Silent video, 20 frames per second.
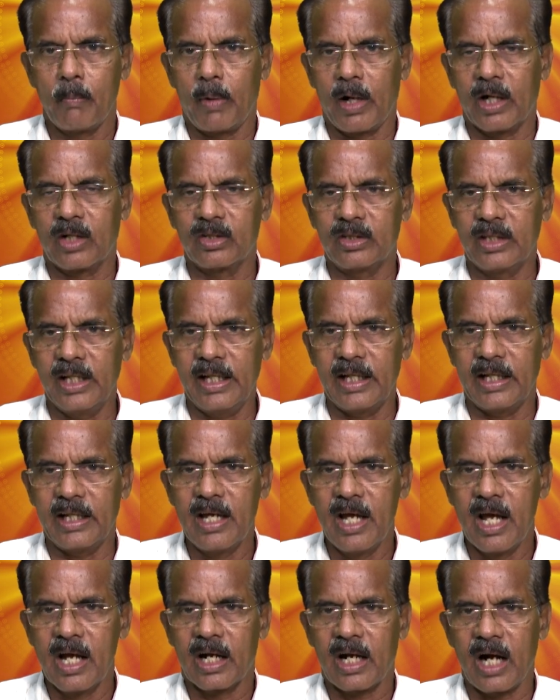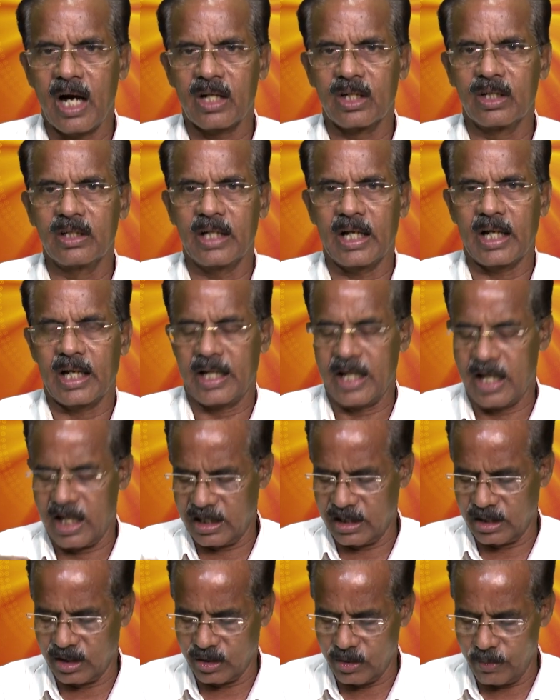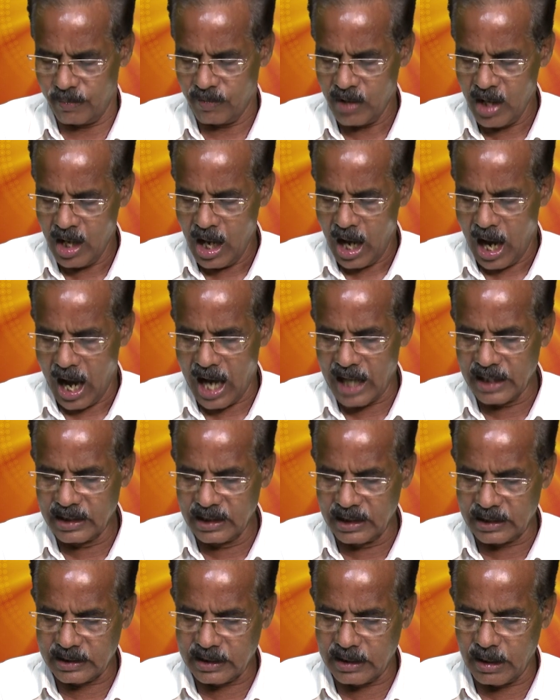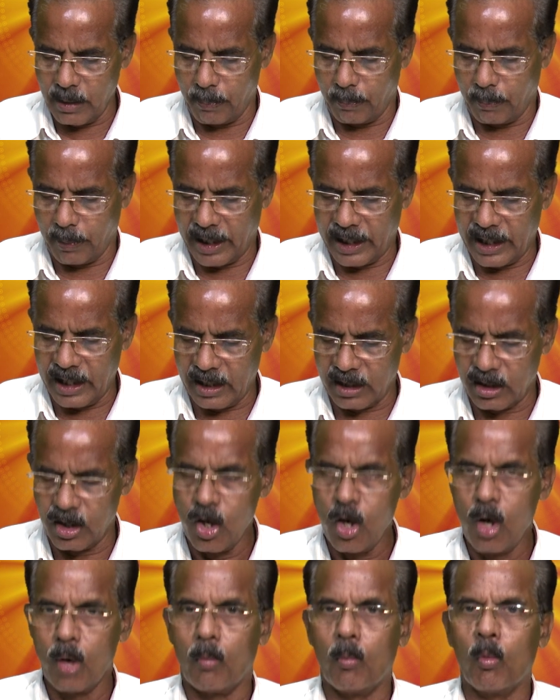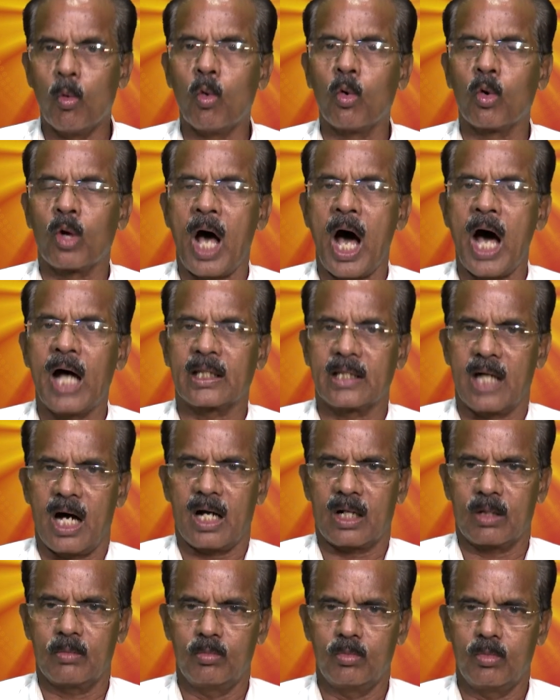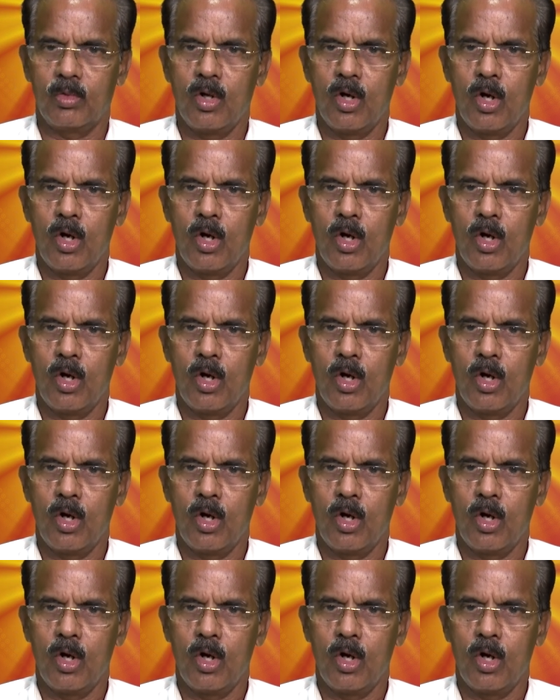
பகுதி கருநிலையாக இருக்கும் அதுக்கு பெயர் மூலாதாரம்